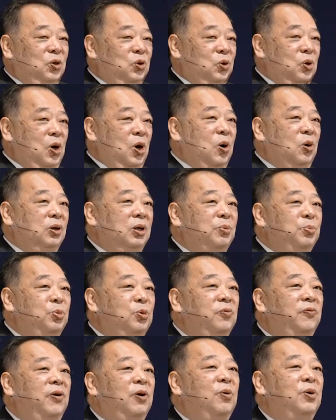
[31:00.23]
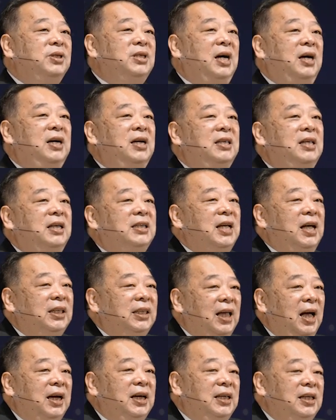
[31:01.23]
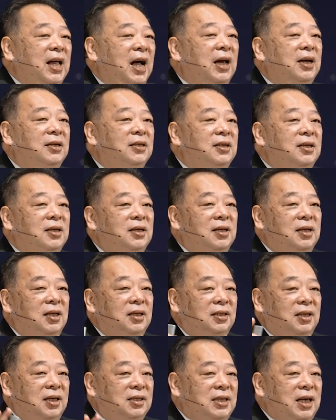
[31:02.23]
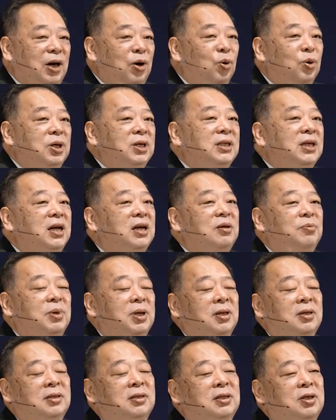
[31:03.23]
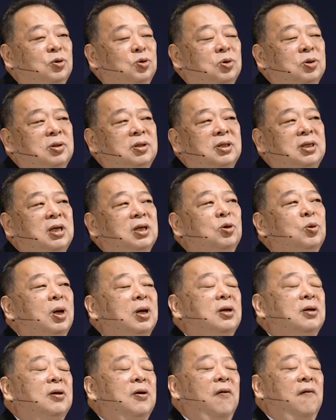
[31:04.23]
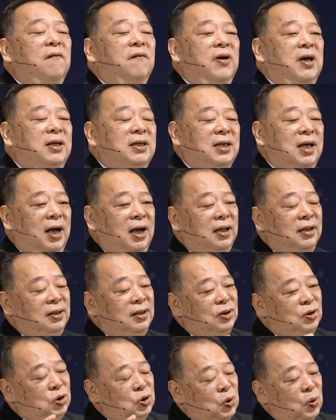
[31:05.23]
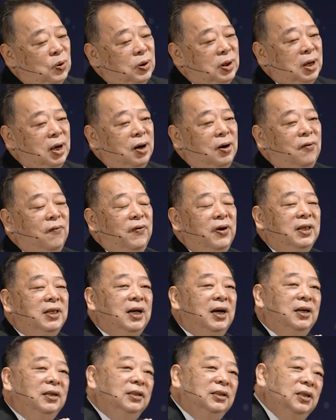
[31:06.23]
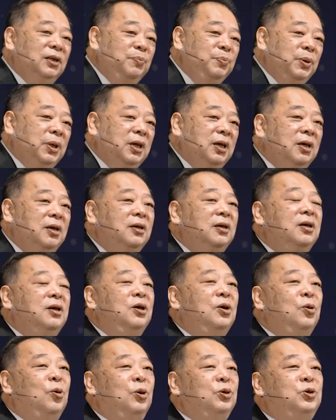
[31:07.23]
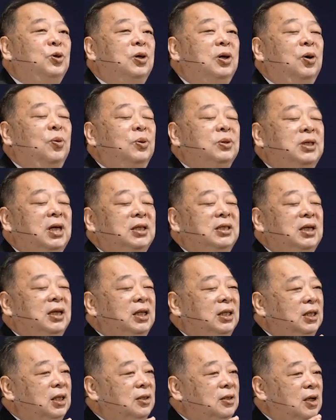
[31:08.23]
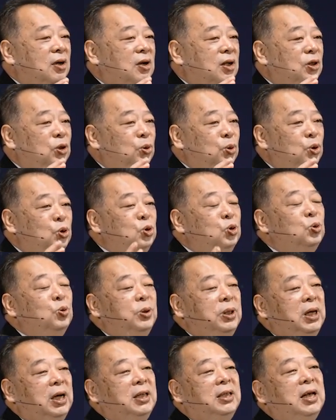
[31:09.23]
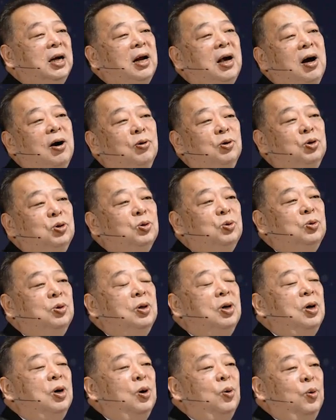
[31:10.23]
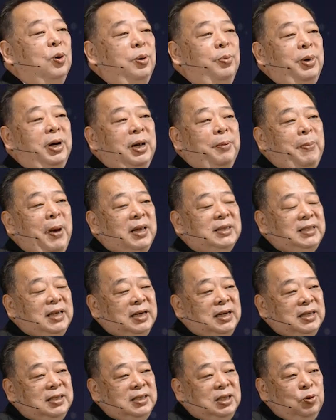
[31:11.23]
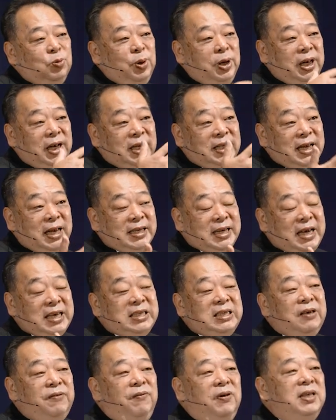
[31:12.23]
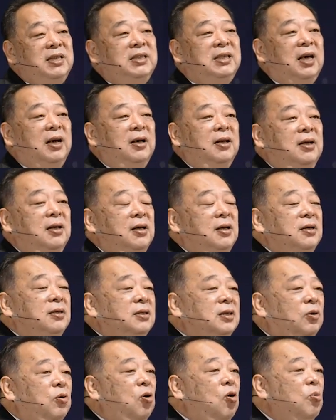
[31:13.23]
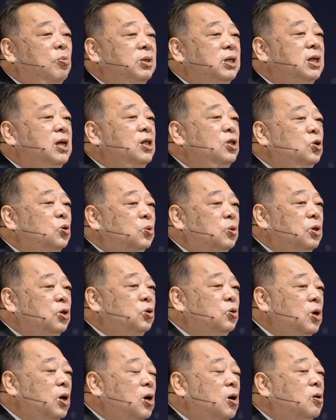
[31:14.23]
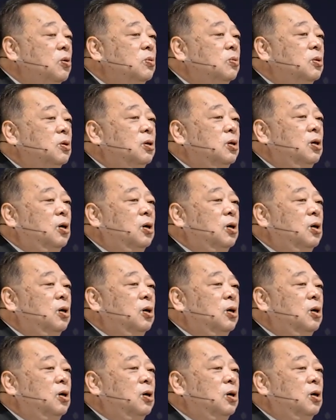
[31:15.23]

最后的部分，我想跟大家谈一谈《铁沙罗尼家》里面这这一段非常重要、非常特别。我觉得我在这里得到很多注意的这样的好处，我能不能把这样的经文跟大家一起分享，成为我们今天主日最后？